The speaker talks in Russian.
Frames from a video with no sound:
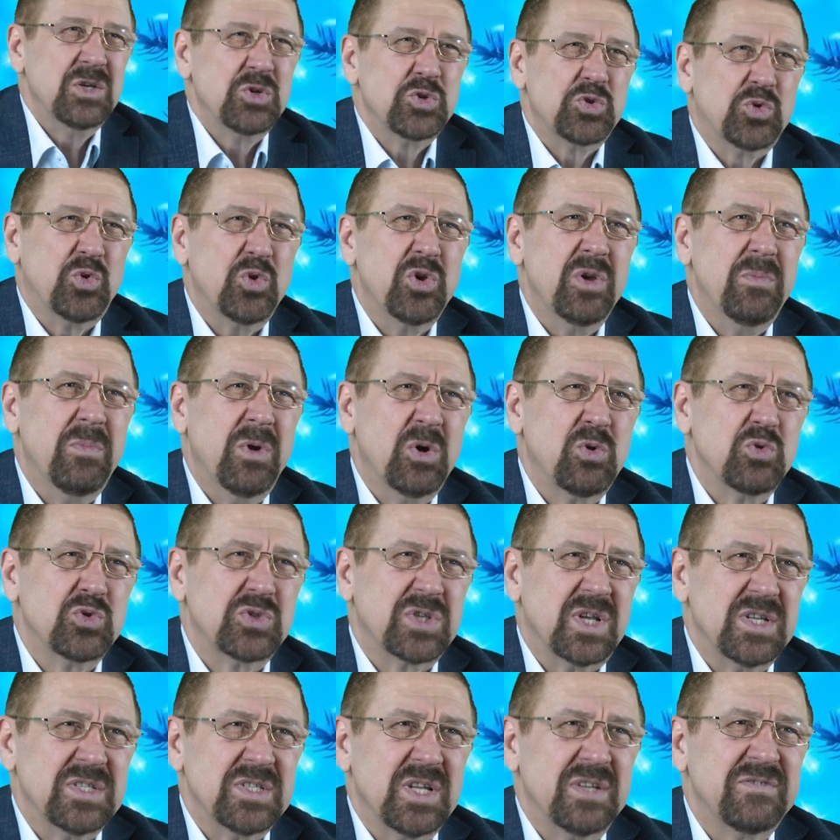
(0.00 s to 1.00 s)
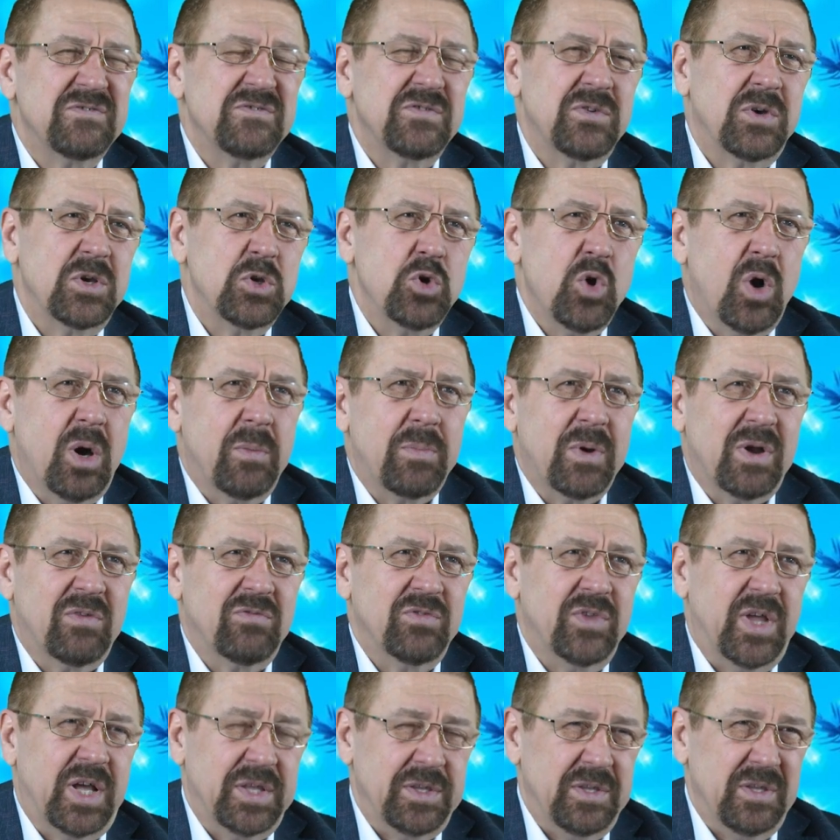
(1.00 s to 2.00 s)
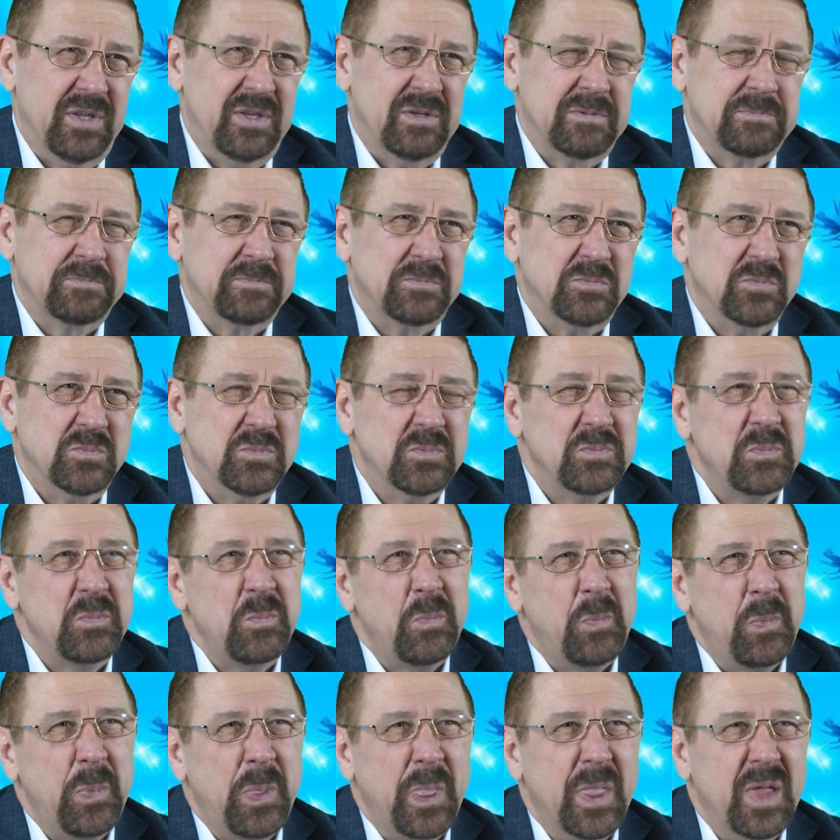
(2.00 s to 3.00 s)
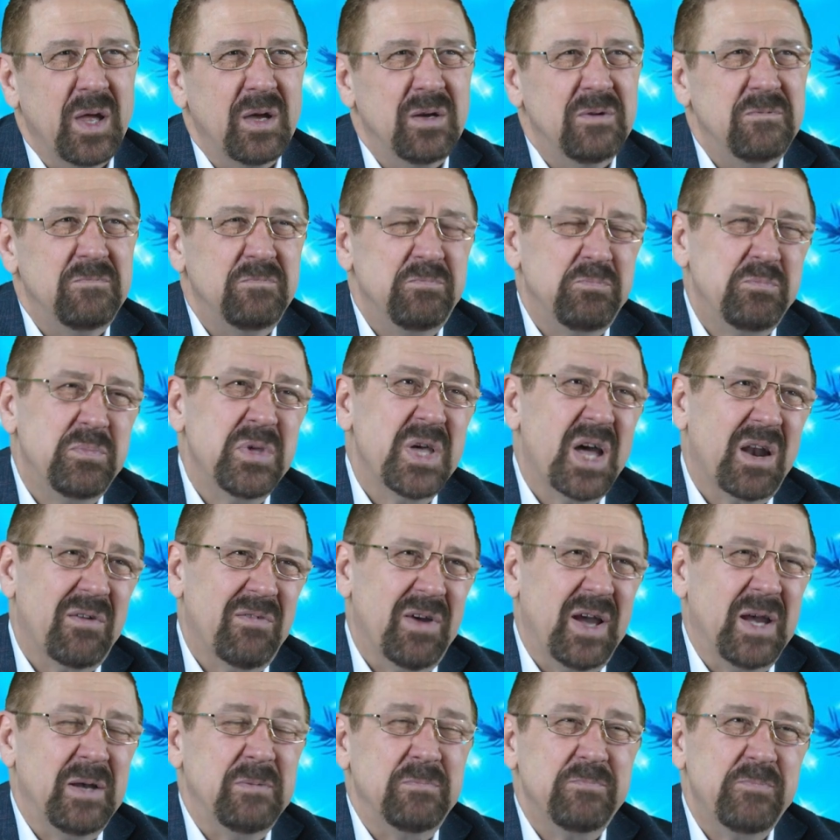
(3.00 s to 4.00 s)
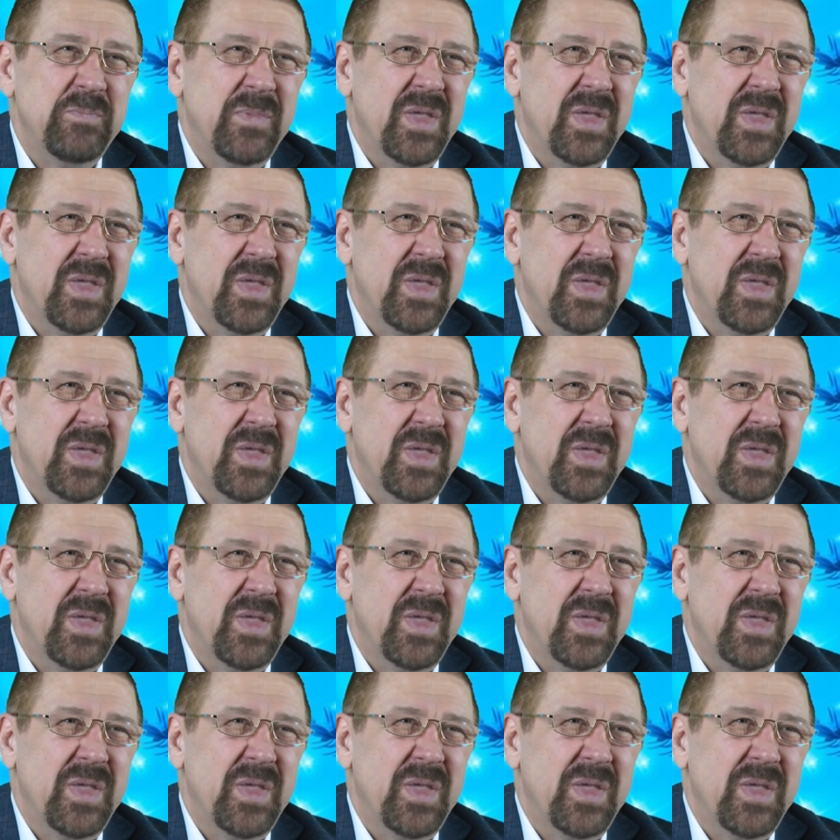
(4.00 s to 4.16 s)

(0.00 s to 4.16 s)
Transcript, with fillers: Что я могу сказать в свое оправдание? Первое.